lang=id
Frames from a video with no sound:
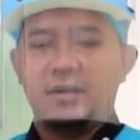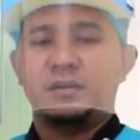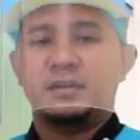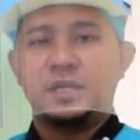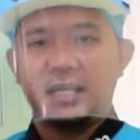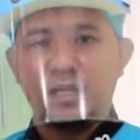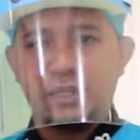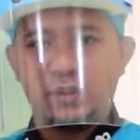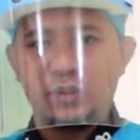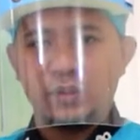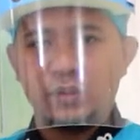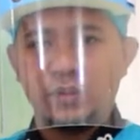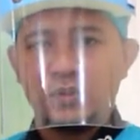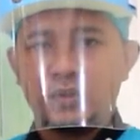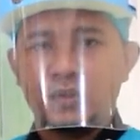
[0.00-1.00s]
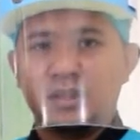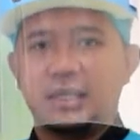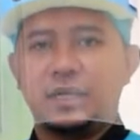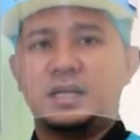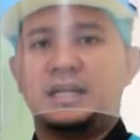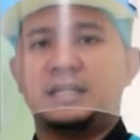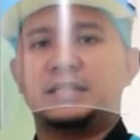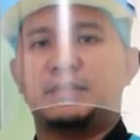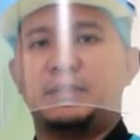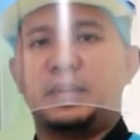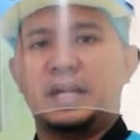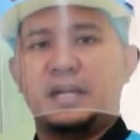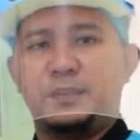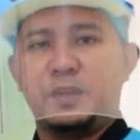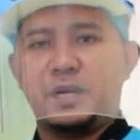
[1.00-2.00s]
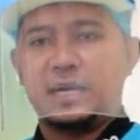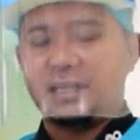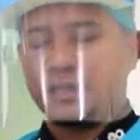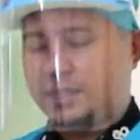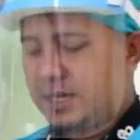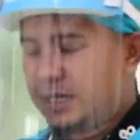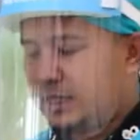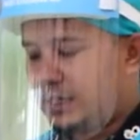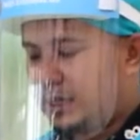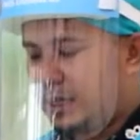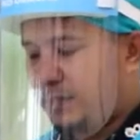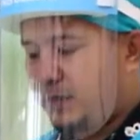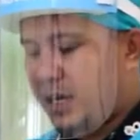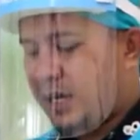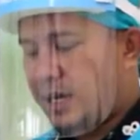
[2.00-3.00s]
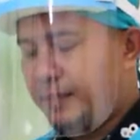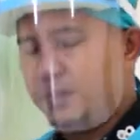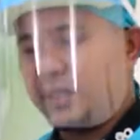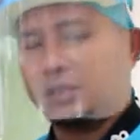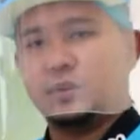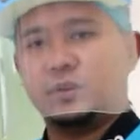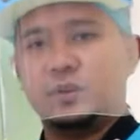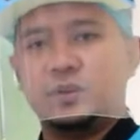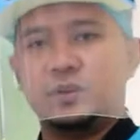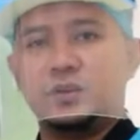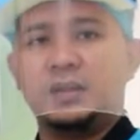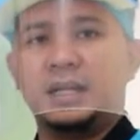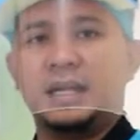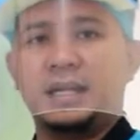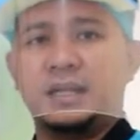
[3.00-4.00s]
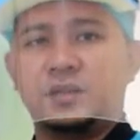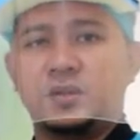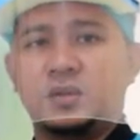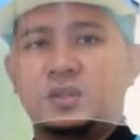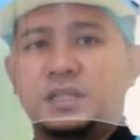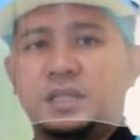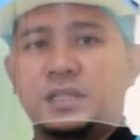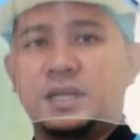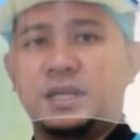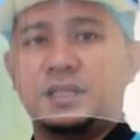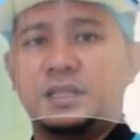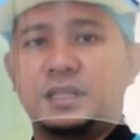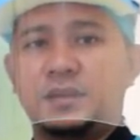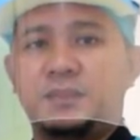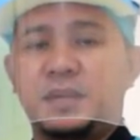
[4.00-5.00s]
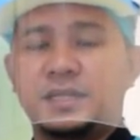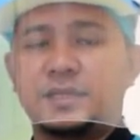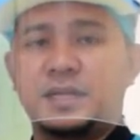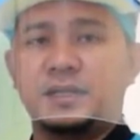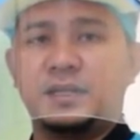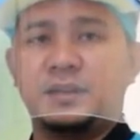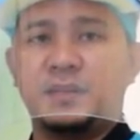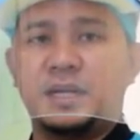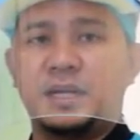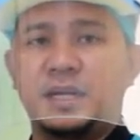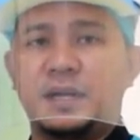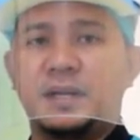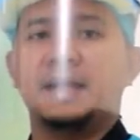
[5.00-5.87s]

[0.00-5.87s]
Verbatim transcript: Mungkin itu uh, sebagai pengantar kita pahami dulu elektrodanya dipasang di mana.